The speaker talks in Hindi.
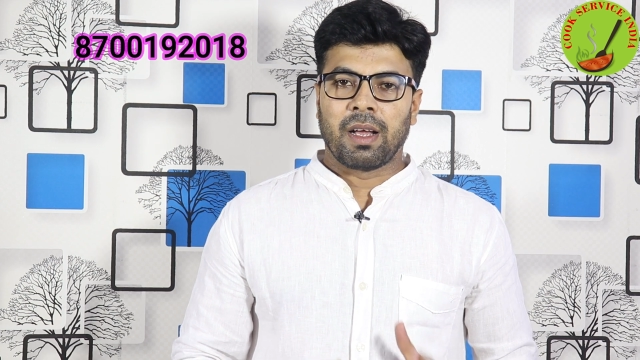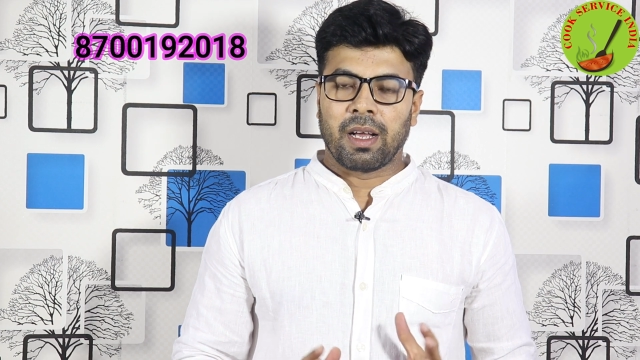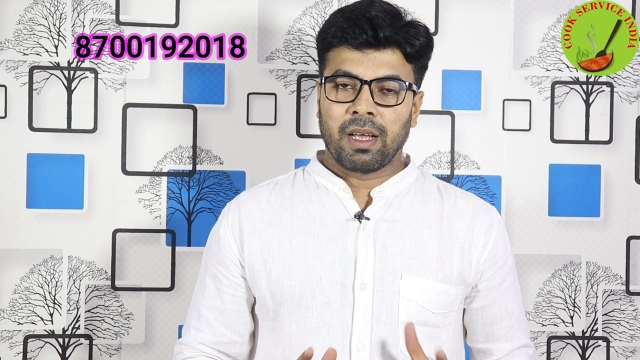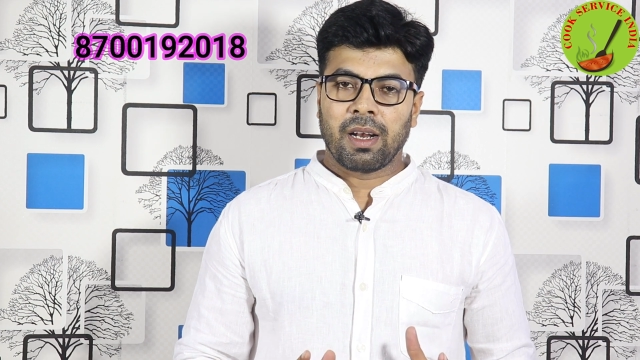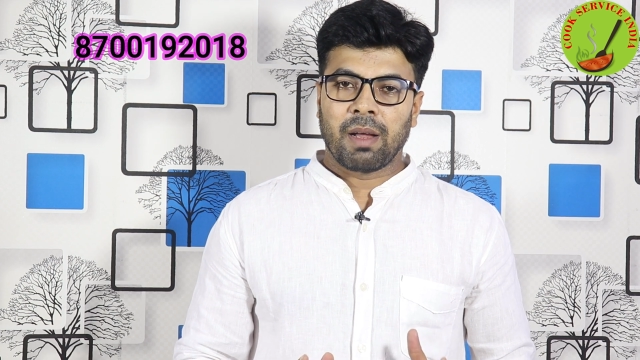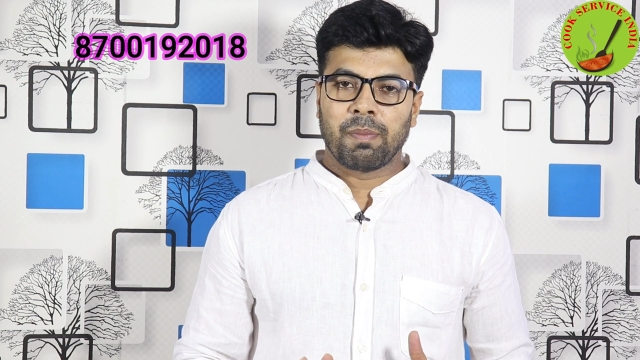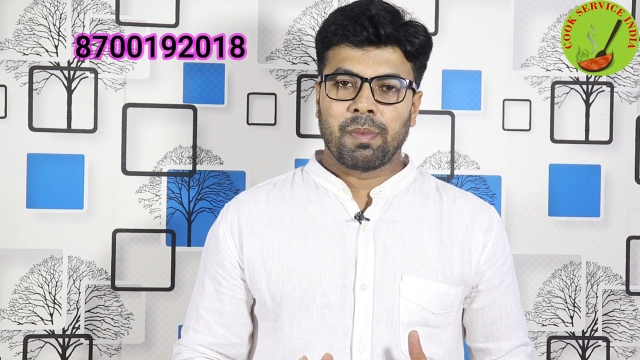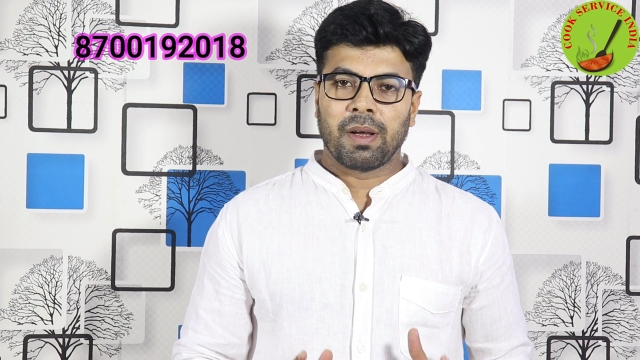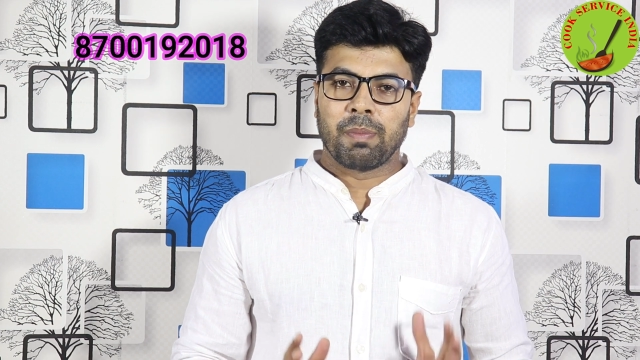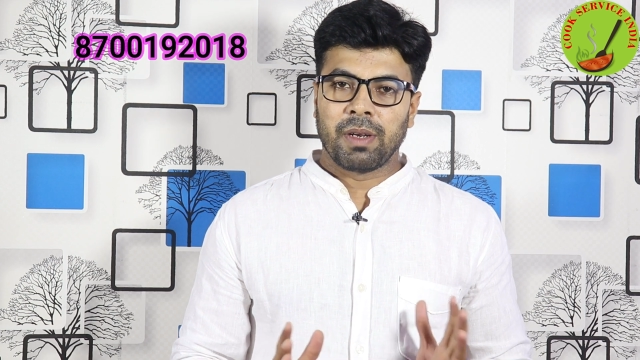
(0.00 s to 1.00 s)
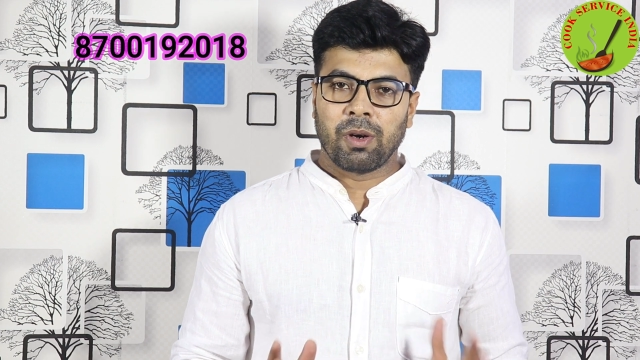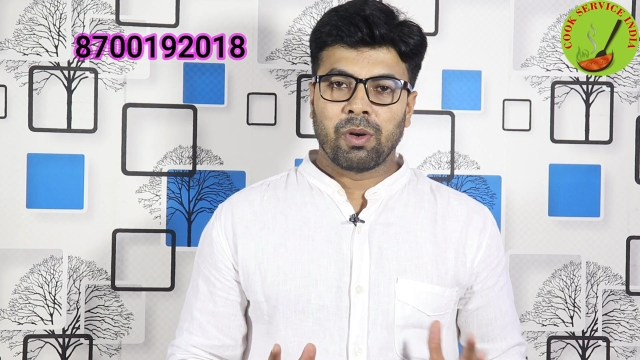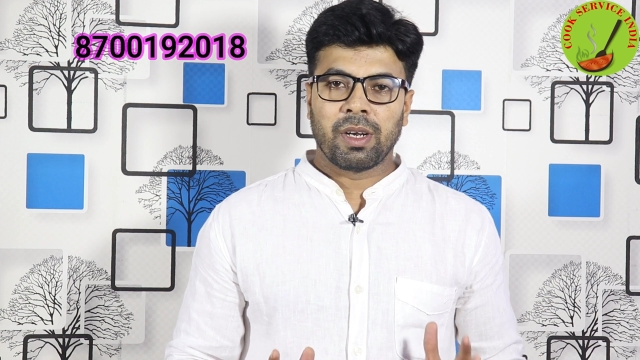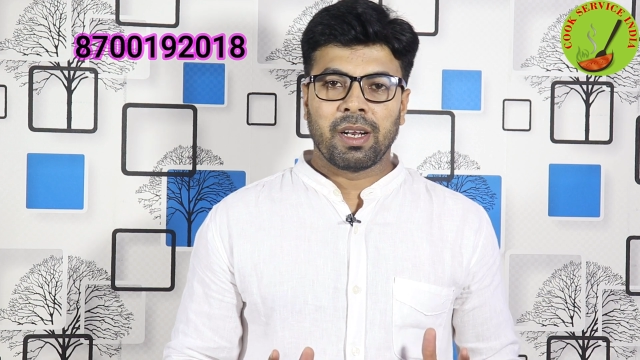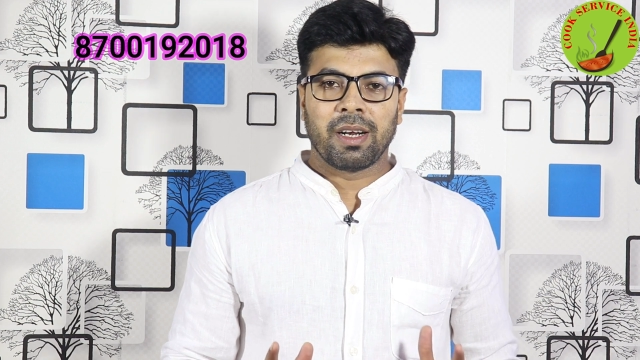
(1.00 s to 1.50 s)
अगर आप अपने
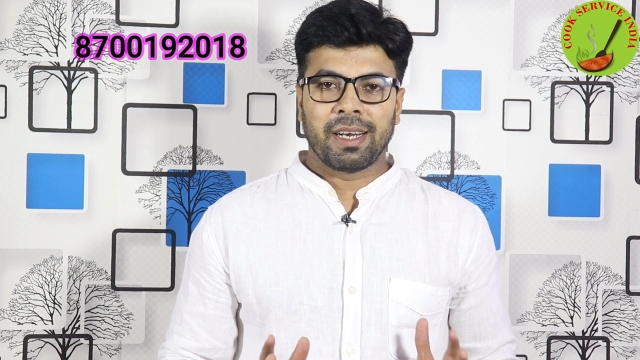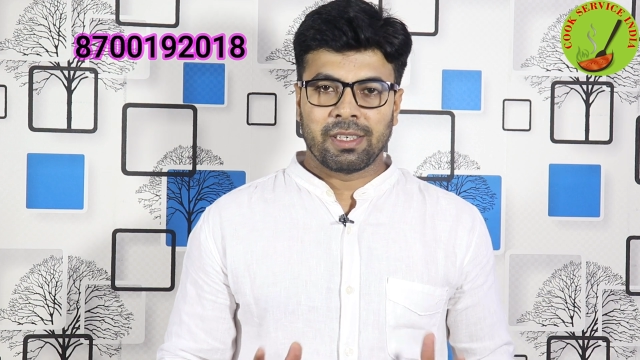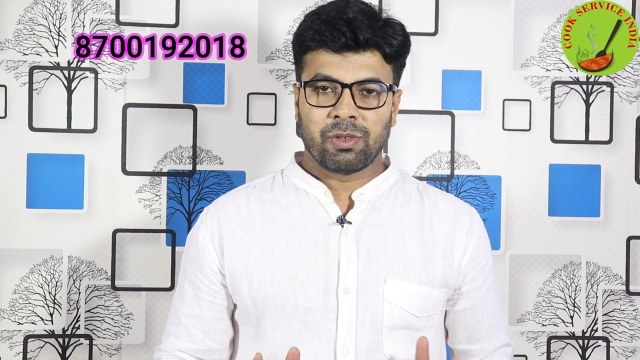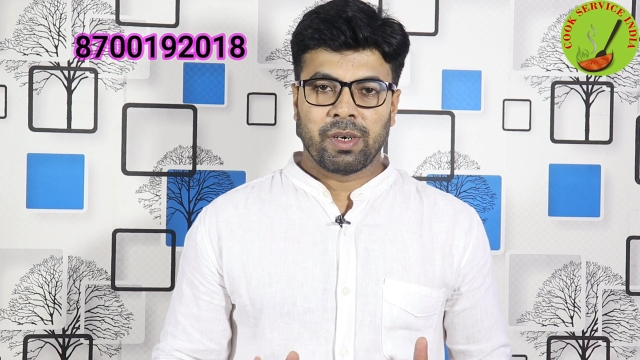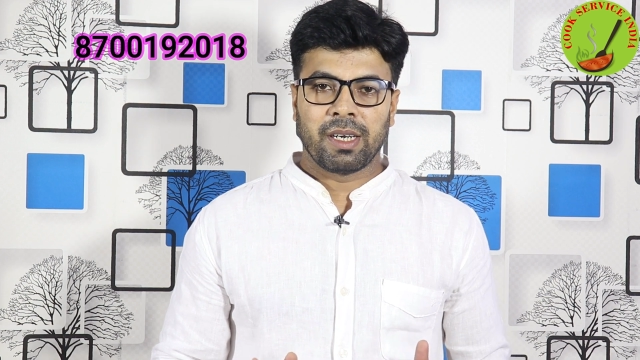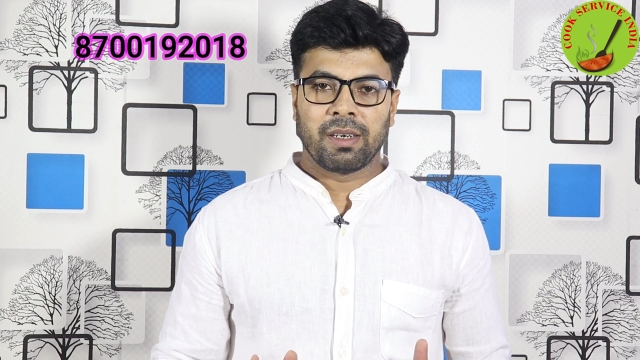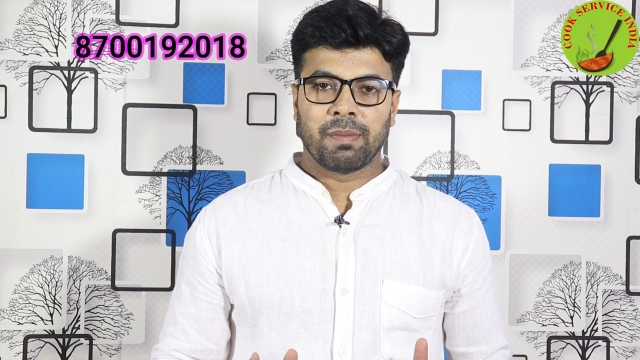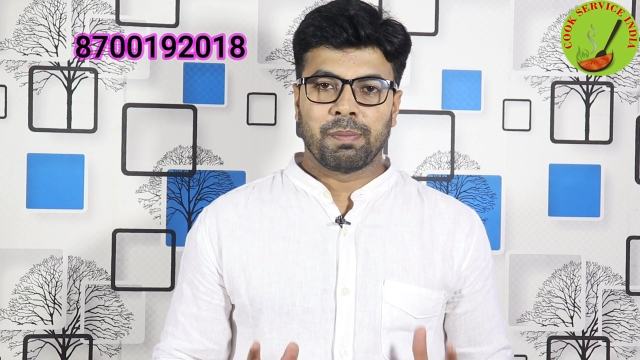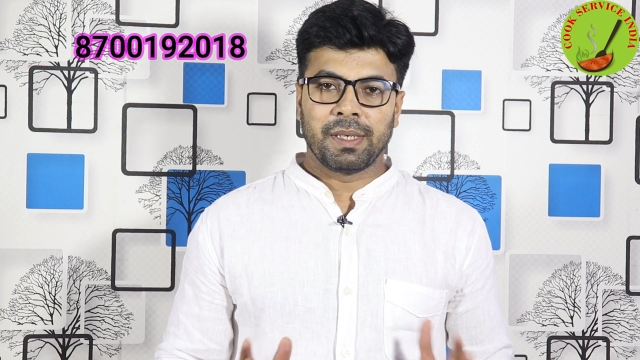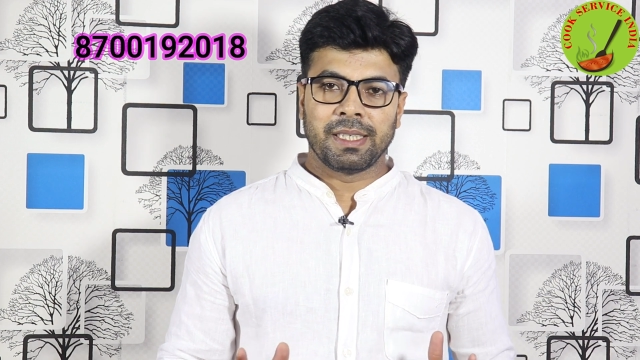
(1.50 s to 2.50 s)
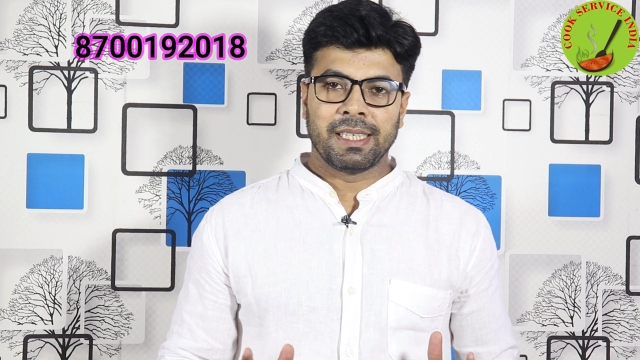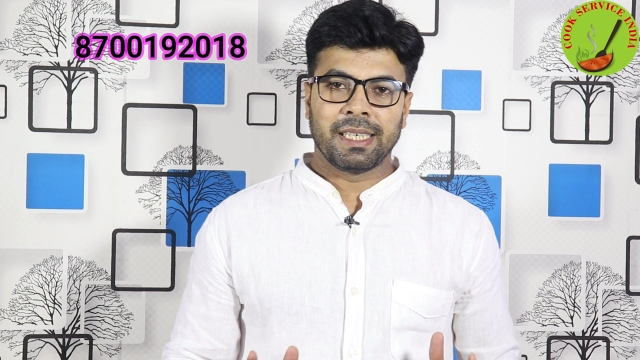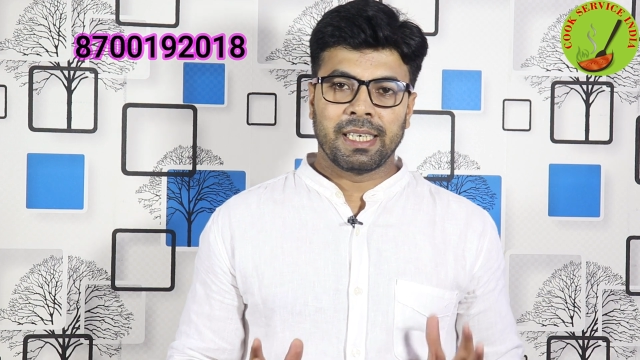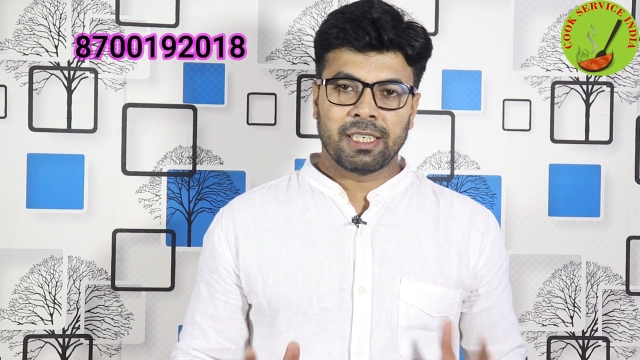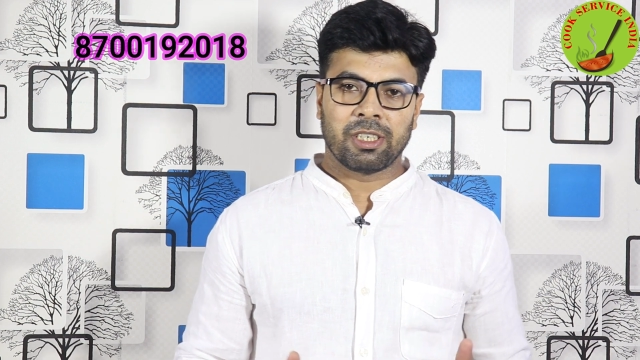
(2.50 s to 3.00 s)
होटल रेस्टोरेंट
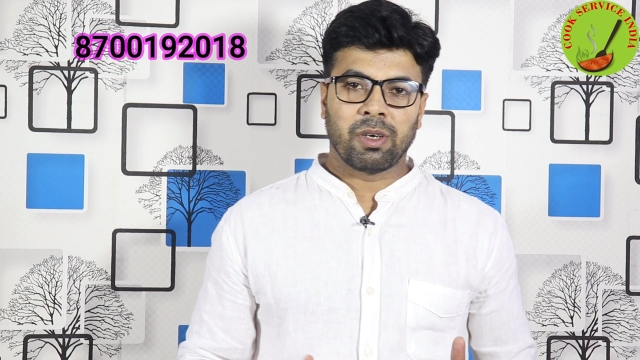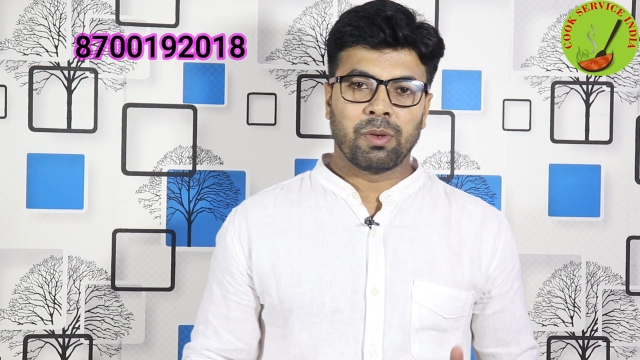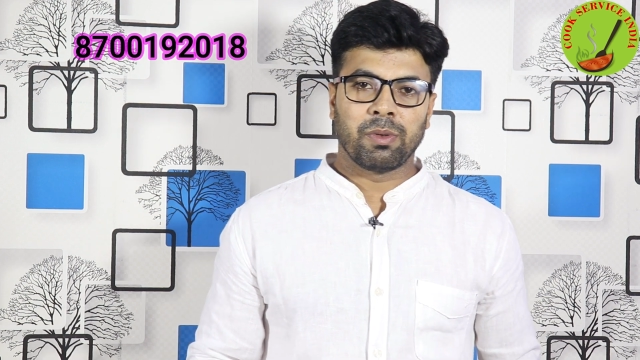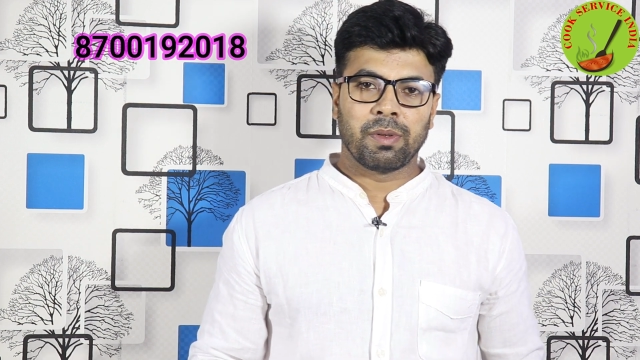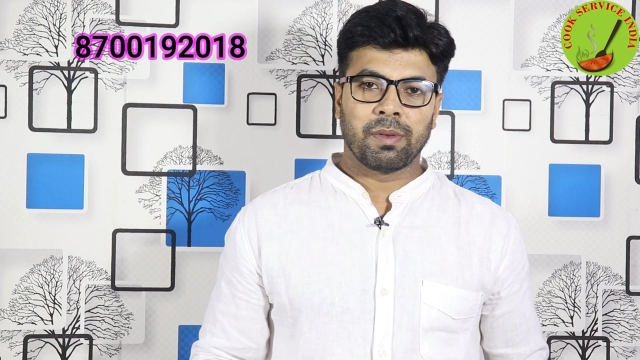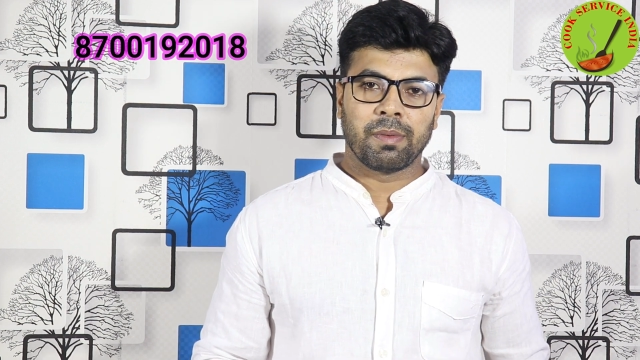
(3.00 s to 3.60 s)
पीजी गेस्ट हाउस